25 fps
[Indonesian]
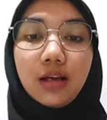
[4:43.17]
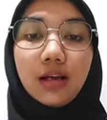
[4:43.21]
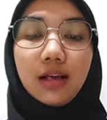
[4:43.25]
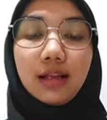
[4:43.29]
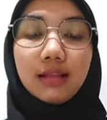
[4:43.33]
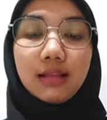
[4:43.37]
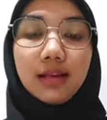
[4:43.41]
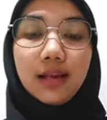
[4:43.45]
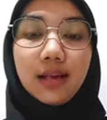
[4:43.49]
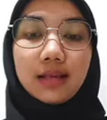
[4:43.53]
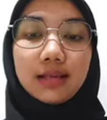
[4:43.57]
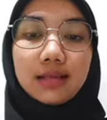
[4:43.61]

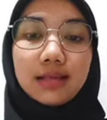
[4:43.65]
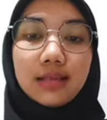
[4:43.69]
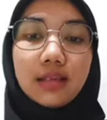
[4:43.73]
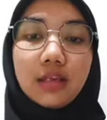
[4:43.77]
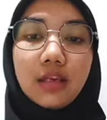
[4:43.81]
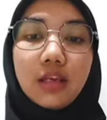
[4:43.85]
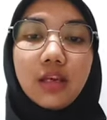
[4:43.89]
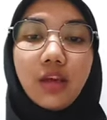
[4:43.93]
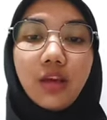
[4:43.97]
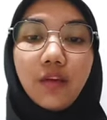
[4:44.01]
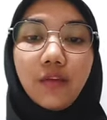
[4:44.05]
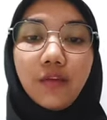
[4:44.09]

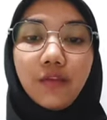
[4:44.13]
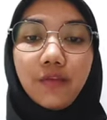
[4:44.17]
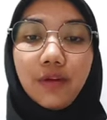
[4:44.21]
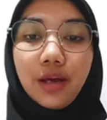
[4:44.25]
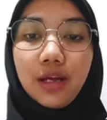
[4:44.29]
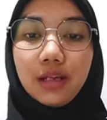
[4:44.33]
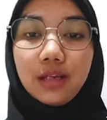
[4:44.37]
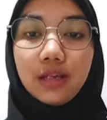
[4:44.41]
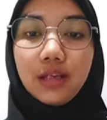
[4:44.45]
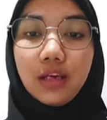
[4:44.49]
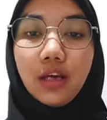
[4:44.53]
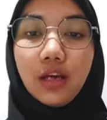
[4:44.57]
retraksi
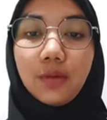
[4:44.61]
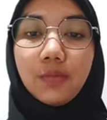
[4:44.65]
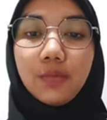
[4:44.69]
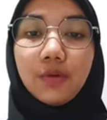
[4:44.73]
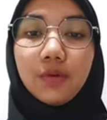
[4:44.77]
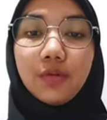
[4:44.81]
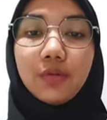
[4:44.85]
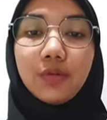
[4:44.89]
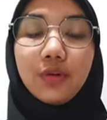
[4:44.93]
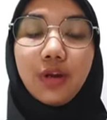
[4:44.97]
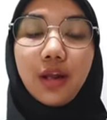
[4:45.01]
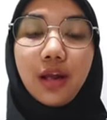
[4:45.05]
gingiva dengan
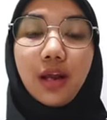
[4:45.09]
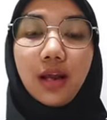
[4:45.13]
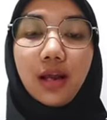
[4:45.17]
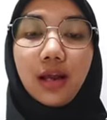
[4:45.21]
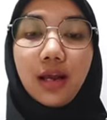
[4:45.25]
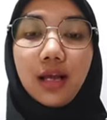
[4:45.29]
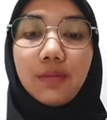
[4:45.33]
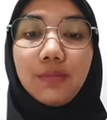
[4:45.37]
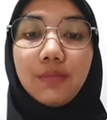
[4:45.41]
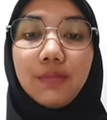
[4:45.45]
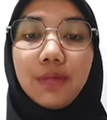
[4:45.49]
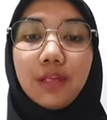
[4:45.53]

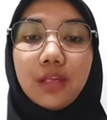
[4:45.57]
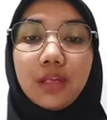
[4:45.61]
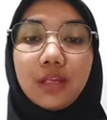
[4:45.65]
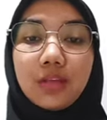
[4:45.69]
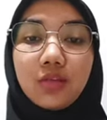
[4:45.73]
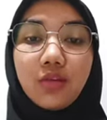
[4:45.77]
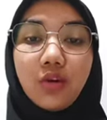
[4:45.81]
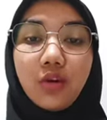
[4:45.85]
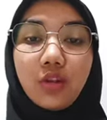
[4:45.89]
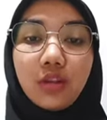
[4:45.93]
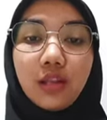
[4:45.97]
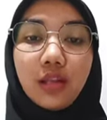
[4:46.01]
menggunakan
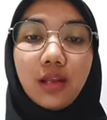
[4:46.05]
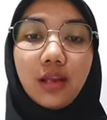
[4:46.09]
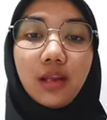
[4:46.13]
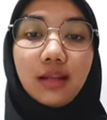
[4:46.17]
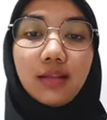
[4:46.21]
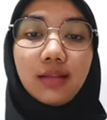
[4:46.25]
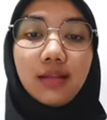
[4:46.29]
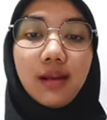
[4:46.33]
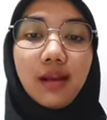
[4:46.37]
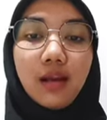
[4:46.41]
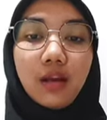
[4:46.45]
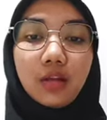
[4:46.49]
Minnesota
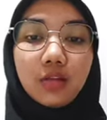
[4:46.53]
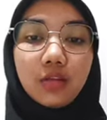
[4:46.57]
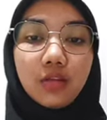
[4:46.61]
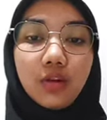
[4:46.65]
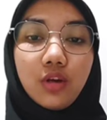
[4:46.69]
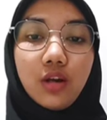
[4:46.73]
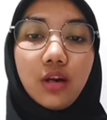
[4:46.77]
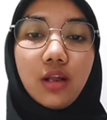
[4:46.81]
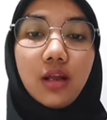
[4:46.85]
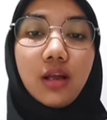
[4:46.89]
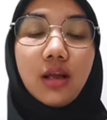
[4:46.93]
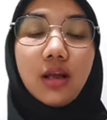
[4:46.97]

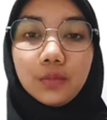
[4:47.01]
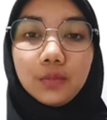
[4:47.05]
retraktor,